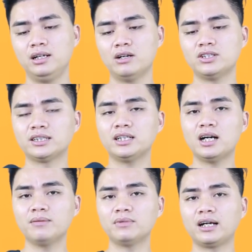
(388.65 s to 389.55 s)
Liệu rằng chất
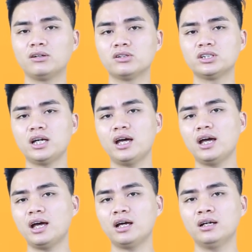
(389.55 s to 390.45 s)
lượng âm thanh nó
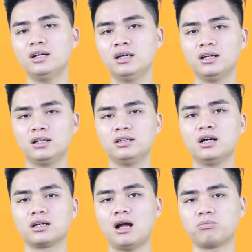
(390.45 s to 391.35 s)
sẽ
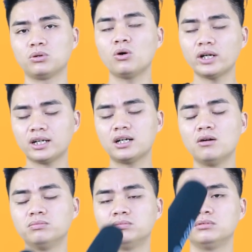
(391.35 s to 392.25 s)
được lọc tốt hay không